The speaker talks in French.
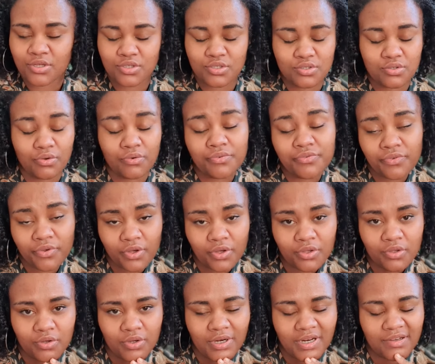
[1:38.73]
Sans
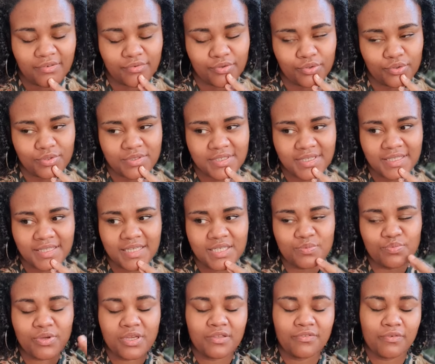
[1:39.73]
feuille, euh, la
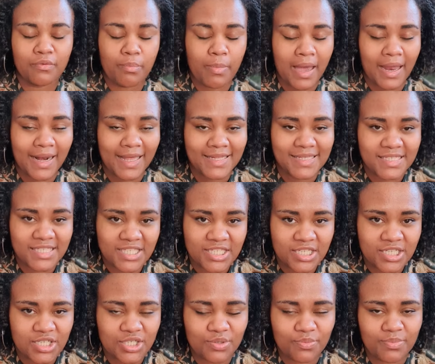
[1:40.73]
photosynthèse peut être faite par la
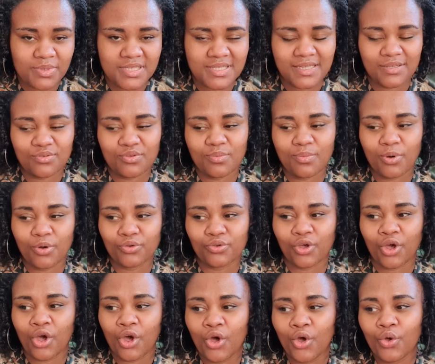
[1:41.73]
tige, mais ça
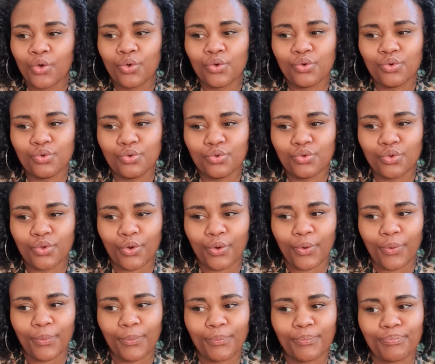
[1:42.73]
demande
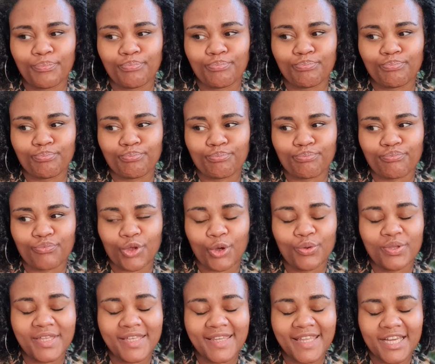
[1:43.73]
euh,
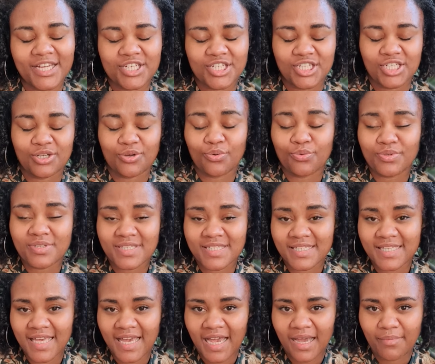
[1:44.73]
une, énergie
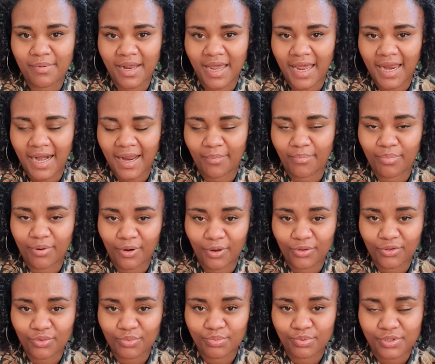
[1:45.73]
considérable à la
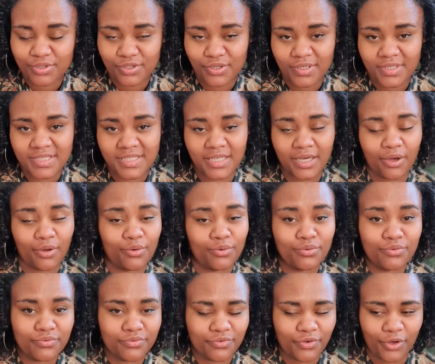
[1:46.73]
plante pour sortir
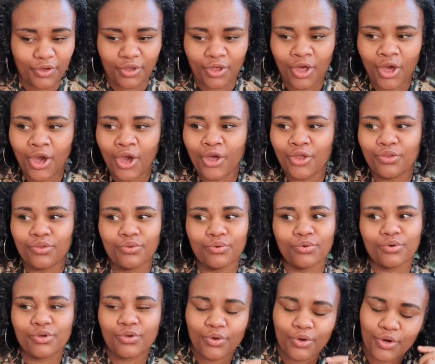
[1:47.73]
une feuille.
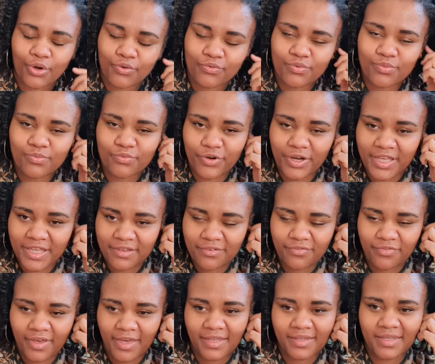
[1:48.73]
Donc euh, quand vous me voyez
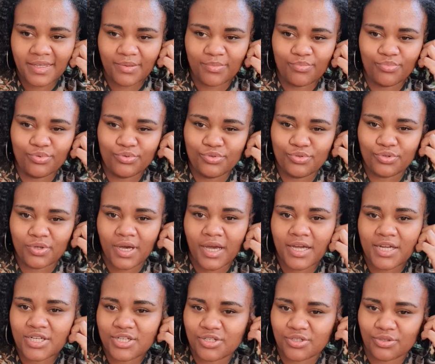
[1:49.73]
faire des
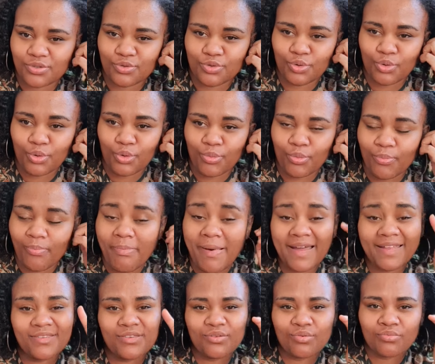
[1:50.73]
bouturages de
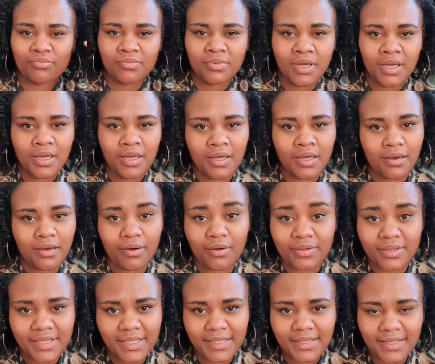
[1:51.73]
bâtons
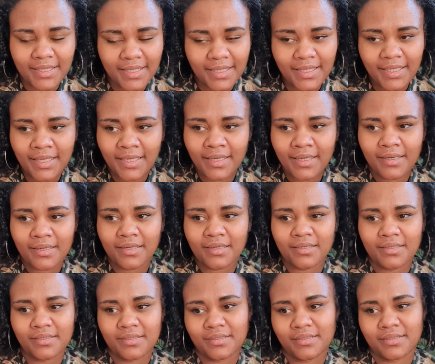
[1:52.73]
en été,
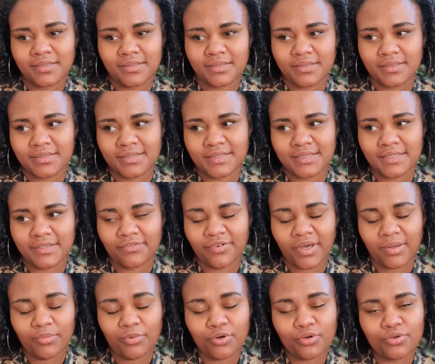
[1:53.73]
euh, c'est
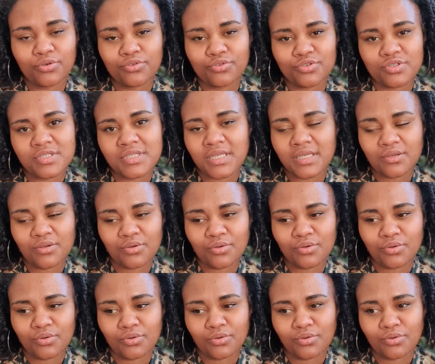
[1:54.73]
vraiment que je sais
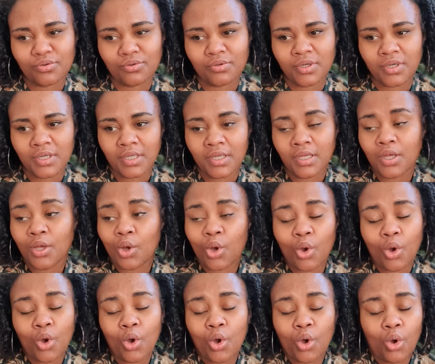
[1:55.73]
que
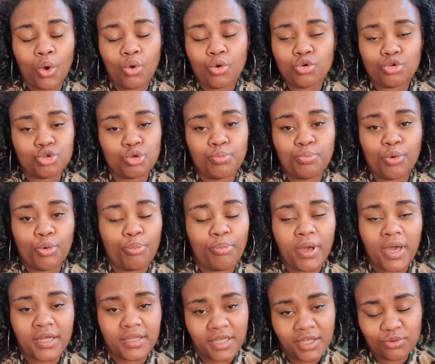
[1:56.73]
je peux
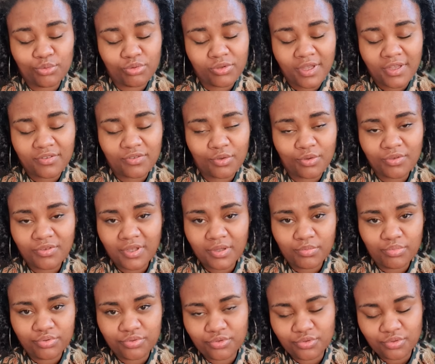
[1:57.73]
perdre à tout instant
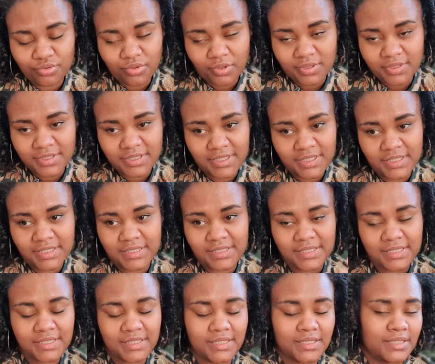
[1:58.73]
cette bouture. C'est,
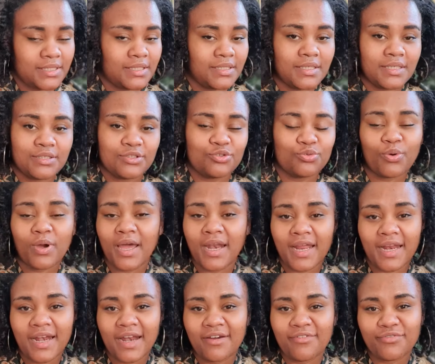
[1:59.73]
Soit elle
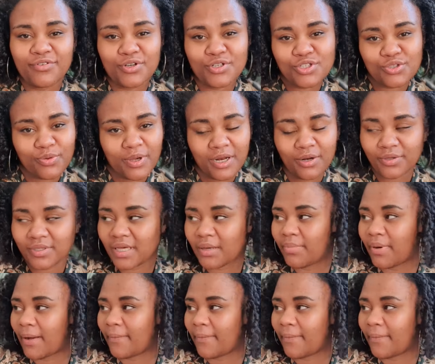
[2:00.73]
a de la force, soit elle en a